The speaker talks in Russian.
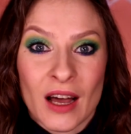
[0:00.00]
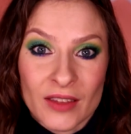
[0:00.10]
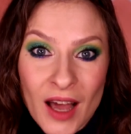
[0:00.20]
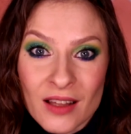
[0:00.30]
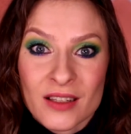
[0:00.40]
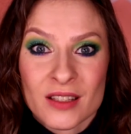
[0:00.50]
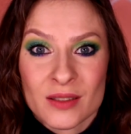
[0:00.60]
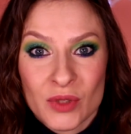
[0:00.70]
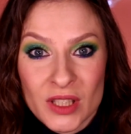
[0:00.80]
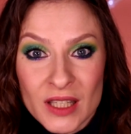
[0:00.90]
аналог и
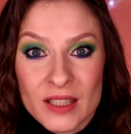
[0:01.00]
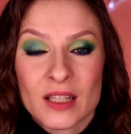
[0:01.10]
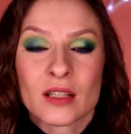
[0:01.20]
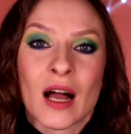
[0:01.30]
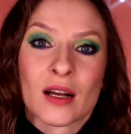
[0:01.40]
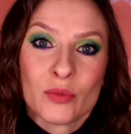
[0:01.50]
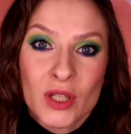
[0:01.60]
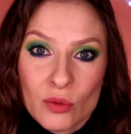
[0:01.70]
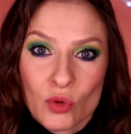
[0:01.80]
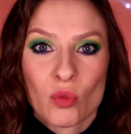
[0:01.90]
заменитель как
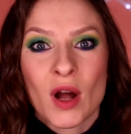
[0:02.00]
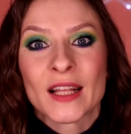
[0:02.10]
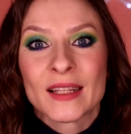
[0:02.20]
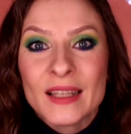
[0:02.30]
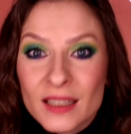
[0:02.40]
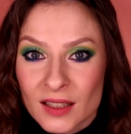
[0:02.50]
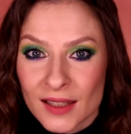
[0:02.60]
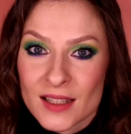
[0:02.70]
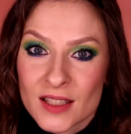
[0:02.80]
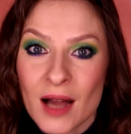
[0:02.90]
минимум
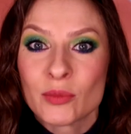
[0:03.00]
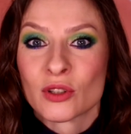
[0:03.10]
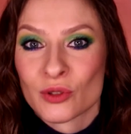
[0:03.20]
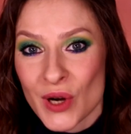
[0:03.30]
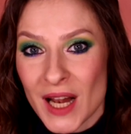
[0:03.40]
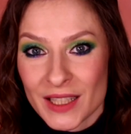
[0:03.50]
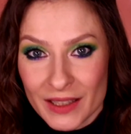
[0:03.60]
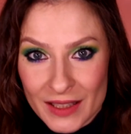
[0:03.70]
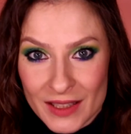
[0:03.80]
каких-то хотя бы натуральных